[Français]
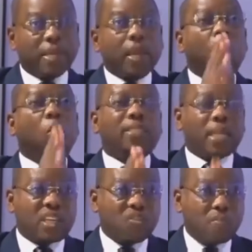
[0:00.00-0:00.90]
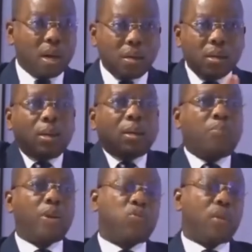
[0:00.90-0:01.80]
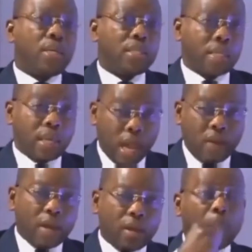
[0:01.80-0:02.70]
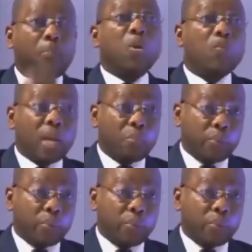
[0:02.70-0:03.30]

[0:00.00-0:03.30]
objectivement pour être sur la liste, avec les preuves à l'appui.